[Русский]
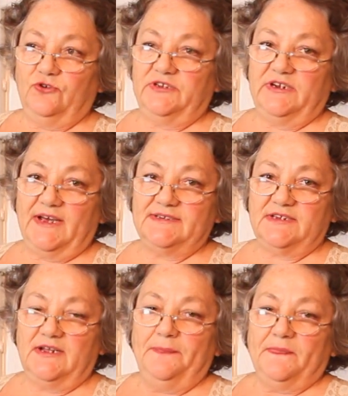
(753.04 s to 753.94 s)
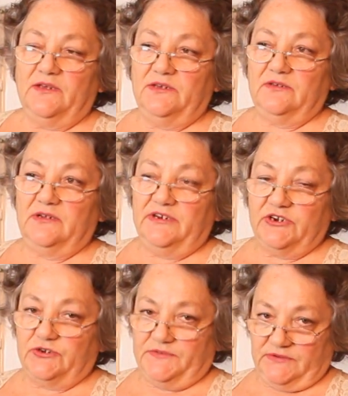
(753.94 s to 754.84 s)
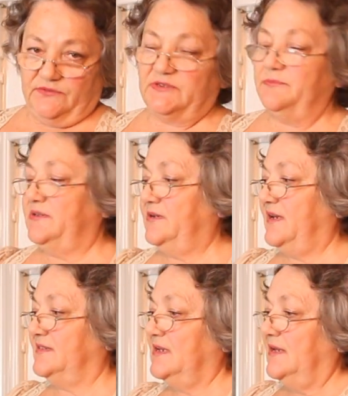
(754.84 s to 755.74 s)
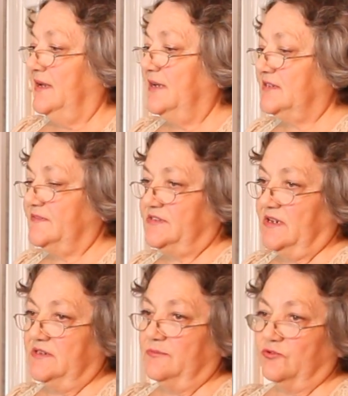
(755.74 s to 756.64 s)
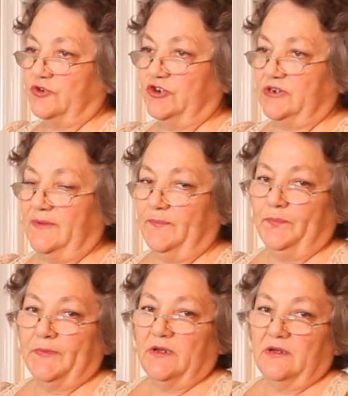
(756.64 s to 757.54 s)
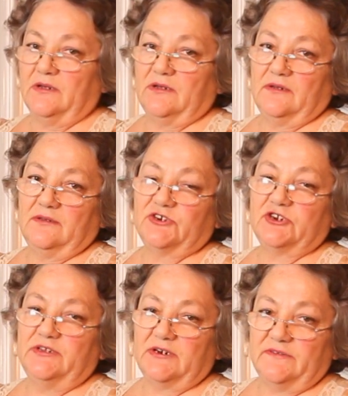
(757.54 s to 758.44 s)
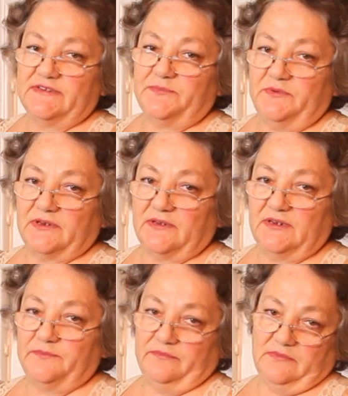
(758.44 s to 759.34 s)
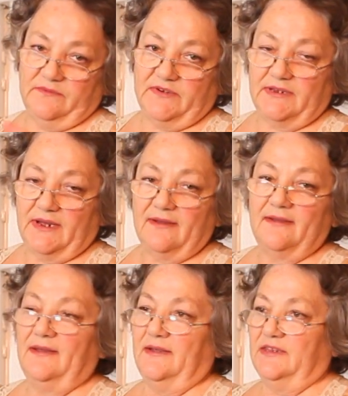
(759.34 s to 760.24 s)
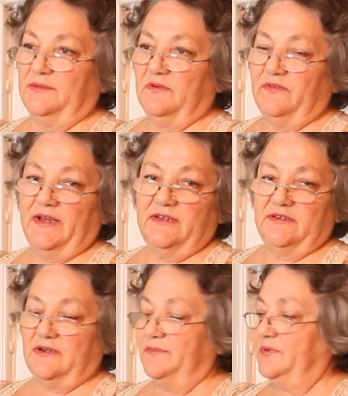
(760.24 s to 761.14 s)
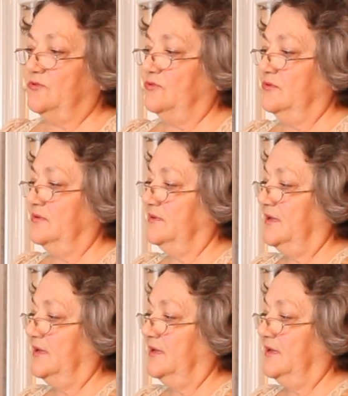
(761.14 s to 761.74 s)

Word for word: то от грязи э, легче всего смыть грязь. Это взять немножечко э, нашатырного спирта. Вода, добавляете капельку